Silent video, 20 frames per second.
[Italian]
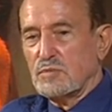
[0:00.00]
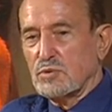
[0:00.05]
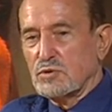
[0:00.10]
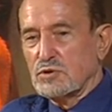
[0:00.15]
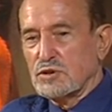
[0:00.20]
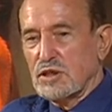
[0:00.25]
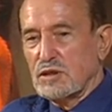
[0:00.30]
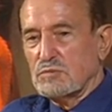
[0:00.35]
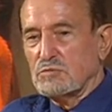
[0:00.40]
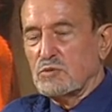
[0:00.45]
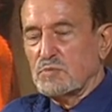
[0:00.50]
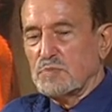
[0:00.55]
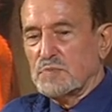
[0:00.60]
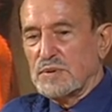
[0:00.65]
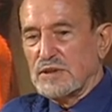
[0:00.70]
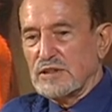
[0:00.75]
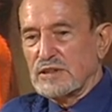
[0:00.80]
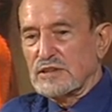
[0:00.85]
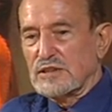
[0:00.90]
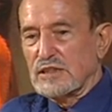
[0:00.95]
possiamo
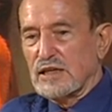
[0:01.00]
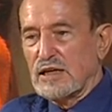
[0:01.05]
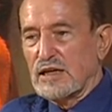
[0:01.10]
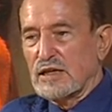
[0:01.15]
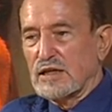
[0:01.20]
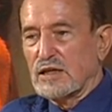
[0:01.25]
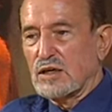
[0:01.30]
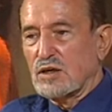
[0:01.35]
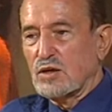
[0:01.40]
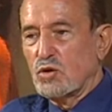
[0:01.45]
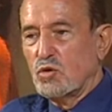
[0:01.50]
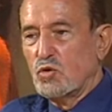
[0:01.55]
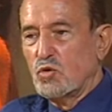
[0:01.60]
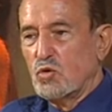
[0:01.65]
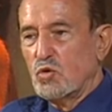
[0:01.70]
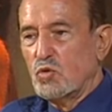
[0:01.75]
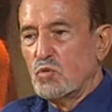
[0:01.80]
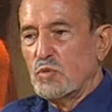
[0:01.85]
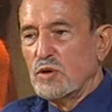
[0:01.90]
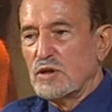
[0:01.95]
pensare
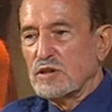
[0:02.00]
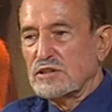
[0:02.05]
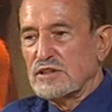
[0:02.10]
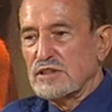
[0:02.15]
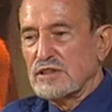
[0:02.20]
come